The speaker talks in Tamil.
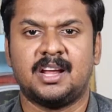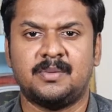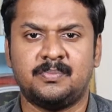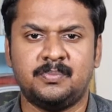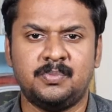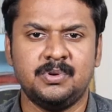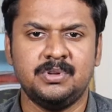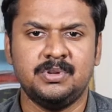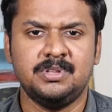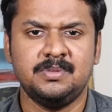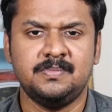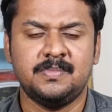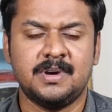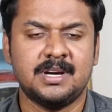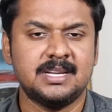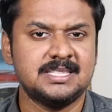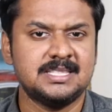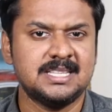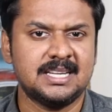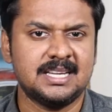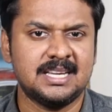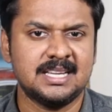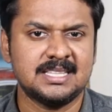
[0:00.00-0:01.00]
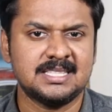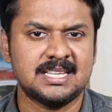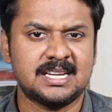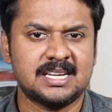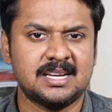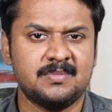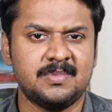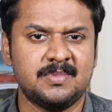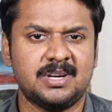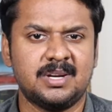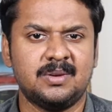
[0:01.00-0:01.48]
தற்போது பாஜக
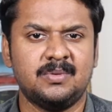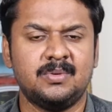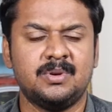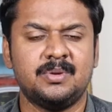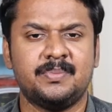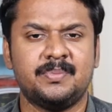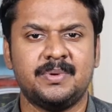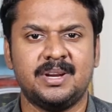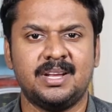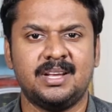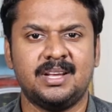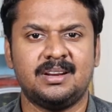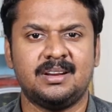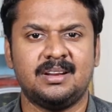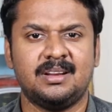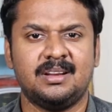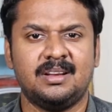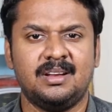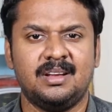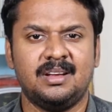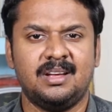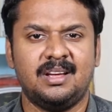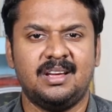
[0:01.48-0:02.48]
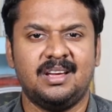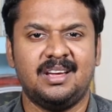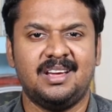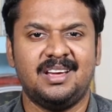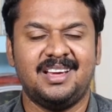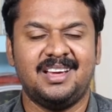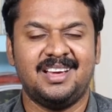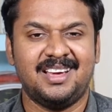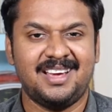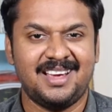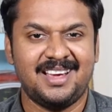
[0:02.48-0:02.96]
சட்டமன்ற உறுப்பினர்
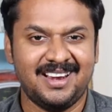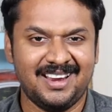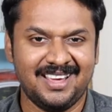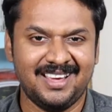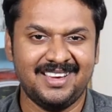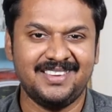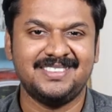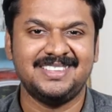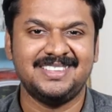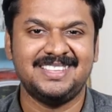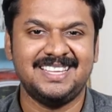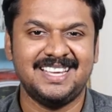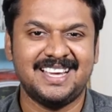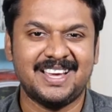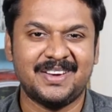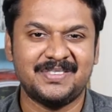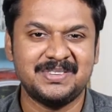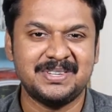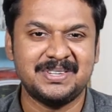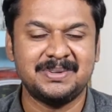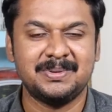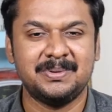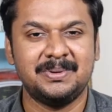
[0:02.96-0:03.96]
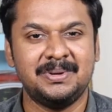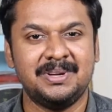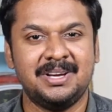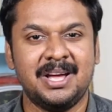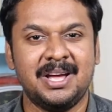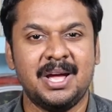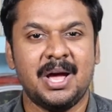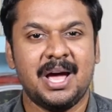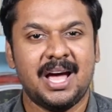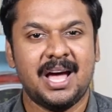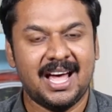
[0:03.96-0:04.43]
ஆனால் வந்து அவர்
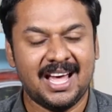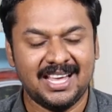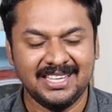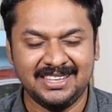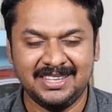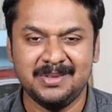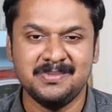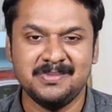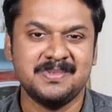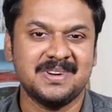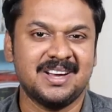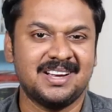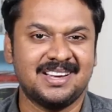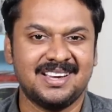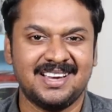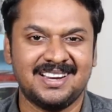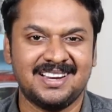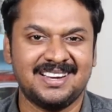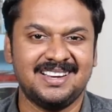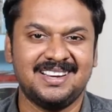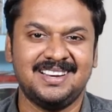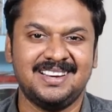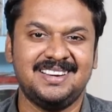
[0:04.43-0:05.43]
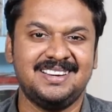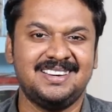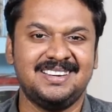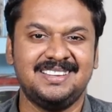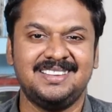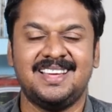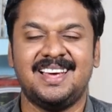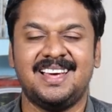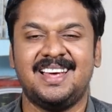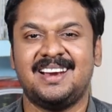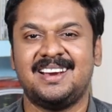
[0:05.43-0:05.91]
அதிமுக காரர் என்று
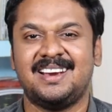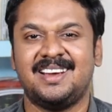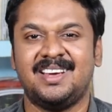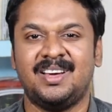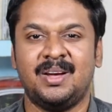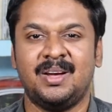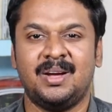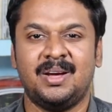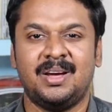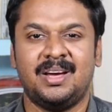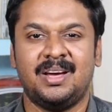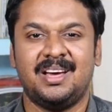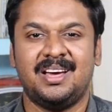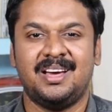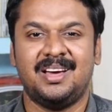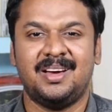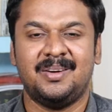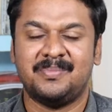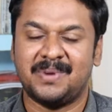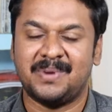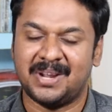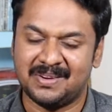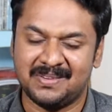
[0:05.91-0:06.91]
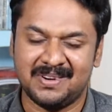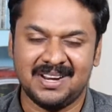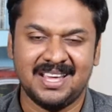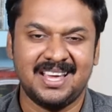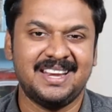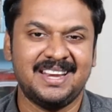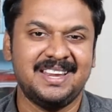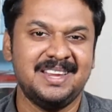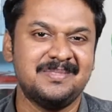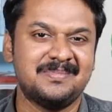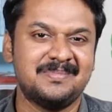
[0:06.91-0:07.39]
தான்
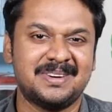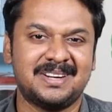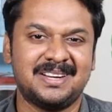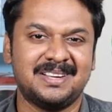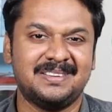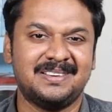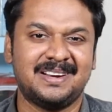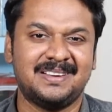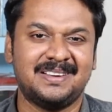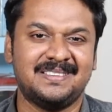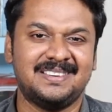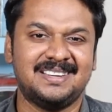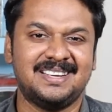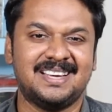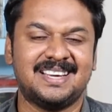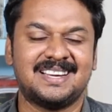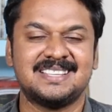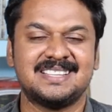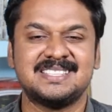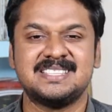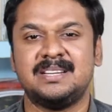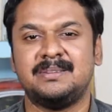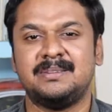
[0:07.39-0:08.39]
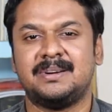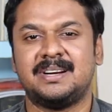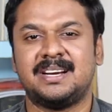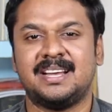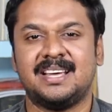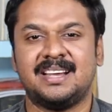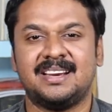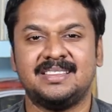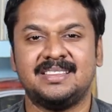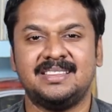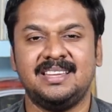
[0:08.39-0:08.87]
பரவலாக அறியப்பட்டவர் அவர் அரசியல்
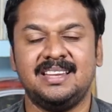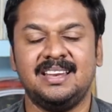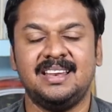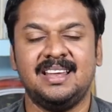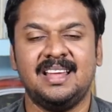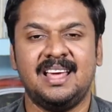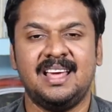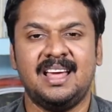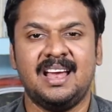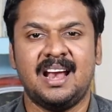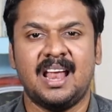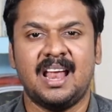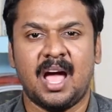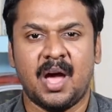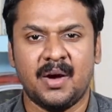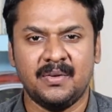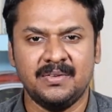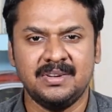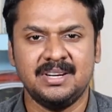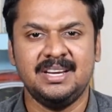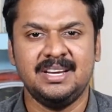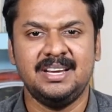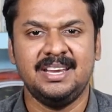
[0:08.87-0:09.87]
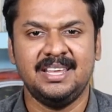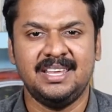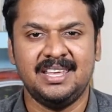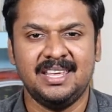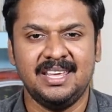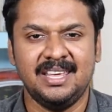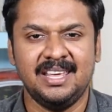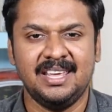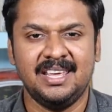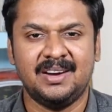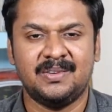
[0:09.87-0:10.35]
வட்டாரத்தில் அவர்
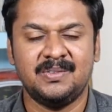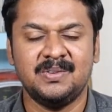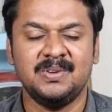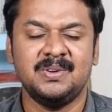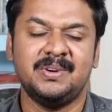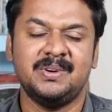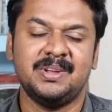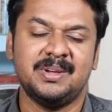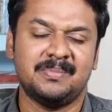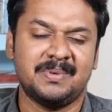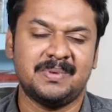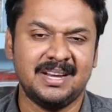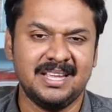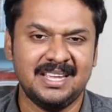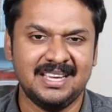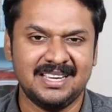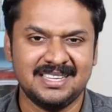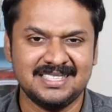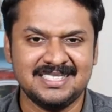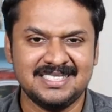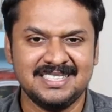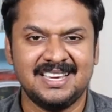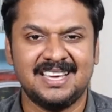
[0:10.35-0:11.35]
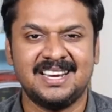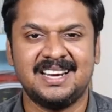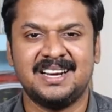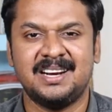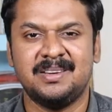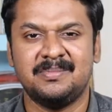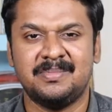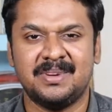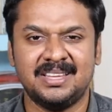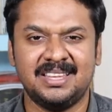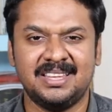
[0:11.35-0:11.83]
இன்றைக்கி அவங்களுடைய பழைய
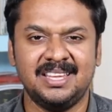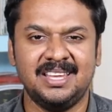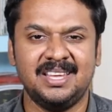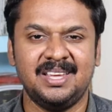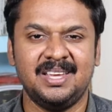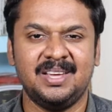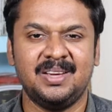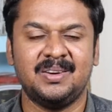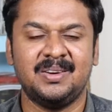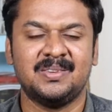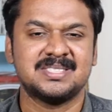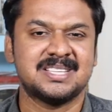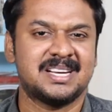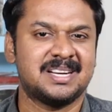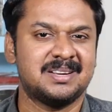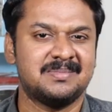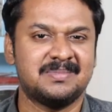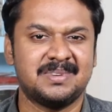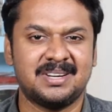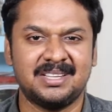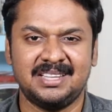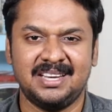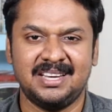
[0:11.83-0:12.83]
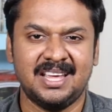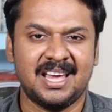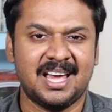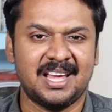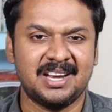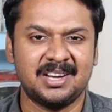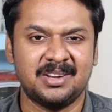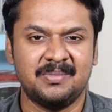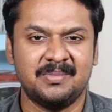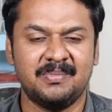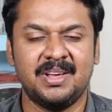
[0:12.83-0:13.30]
கட்சிக்காரங்களை பார்த்து சட்டமன்றத்தில்
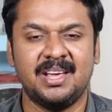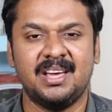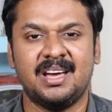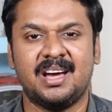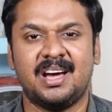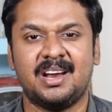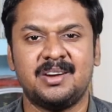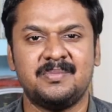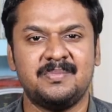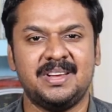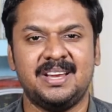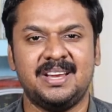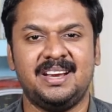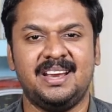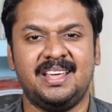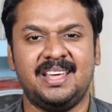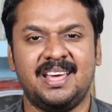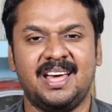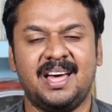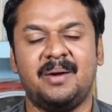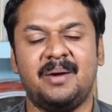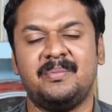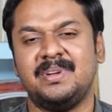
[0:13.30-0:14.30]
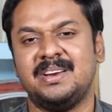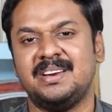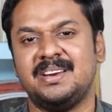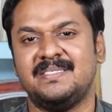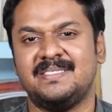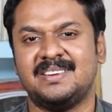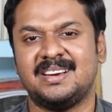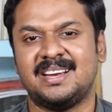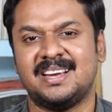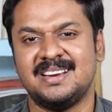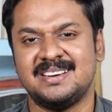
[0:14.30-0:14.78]
யாருக்குமே ஆண்மை இல்லையா அப்படின்னு
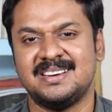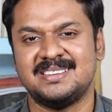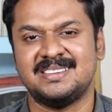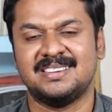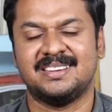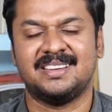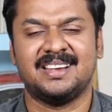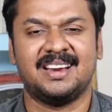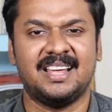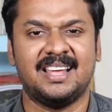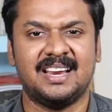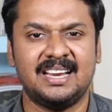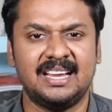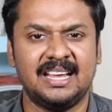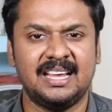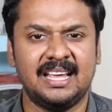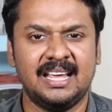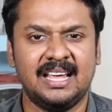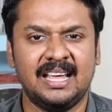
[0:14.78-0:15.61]
அவர் கேட்டிருக்கிறாரு